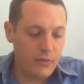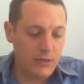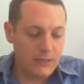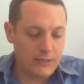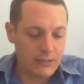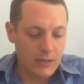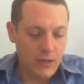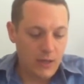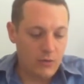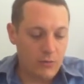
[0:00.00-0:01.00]
Ulysse,
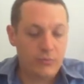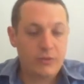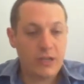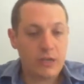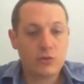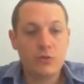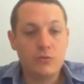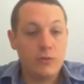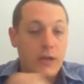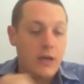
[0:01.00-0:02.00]
le plus sage de
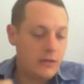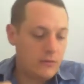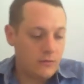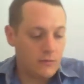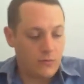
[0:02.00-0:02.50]
tous les Grecs,